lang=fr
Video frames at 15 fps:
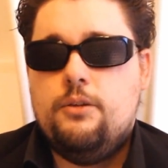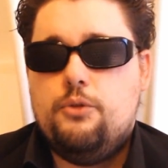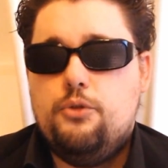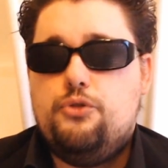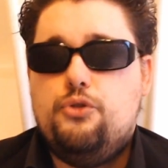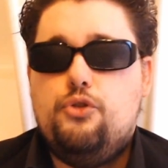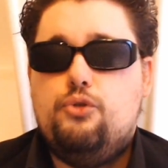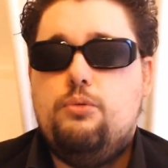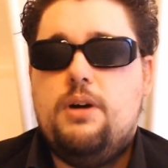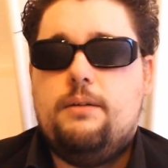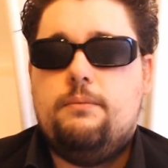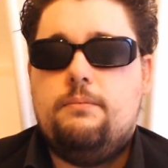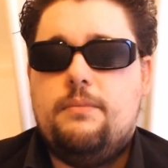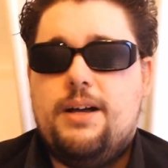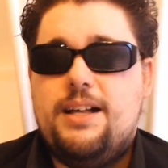que ce
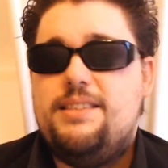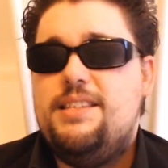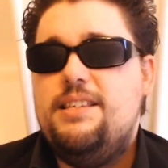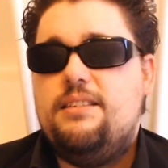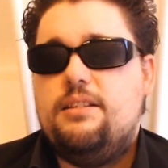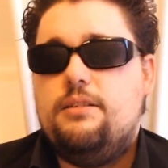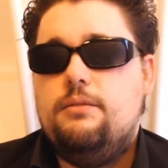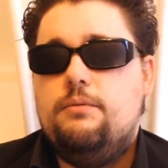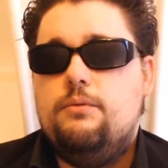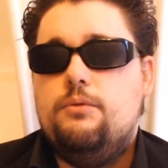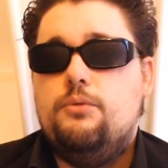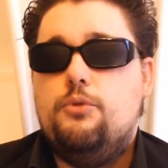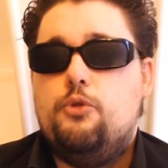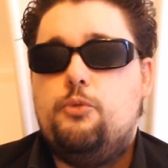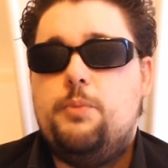soit à titre
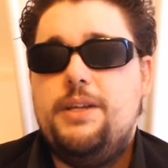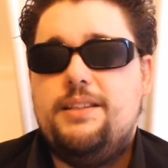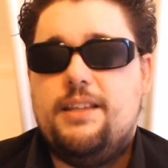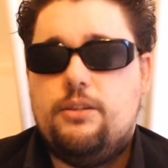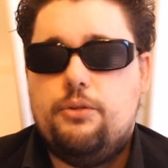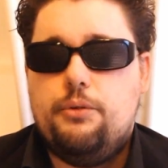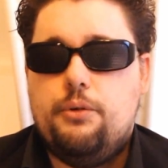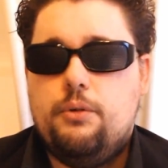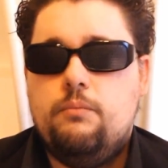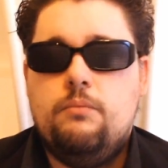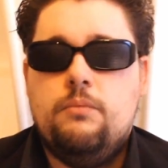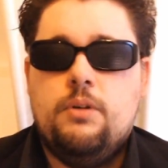de spectateur,